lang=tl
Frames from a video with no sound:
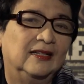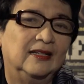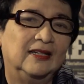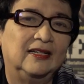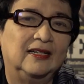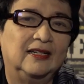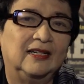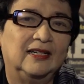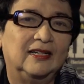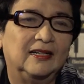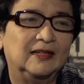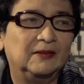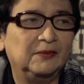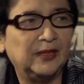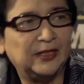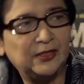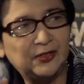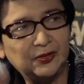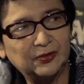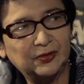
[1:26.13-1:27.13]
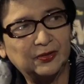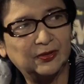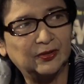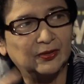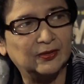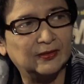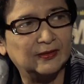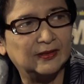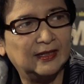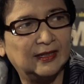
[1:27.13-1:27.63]
uh,
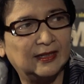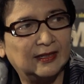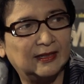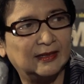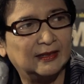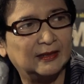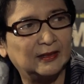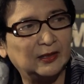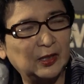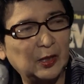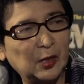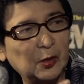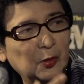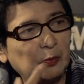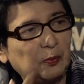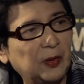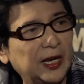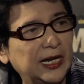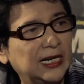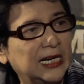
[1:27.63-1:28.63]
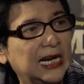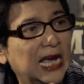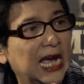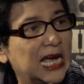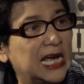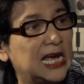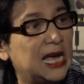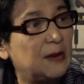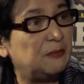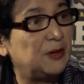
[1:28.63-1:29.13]
medyo, uh, parang
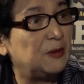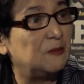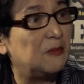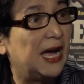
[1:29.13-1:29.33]
nangangapit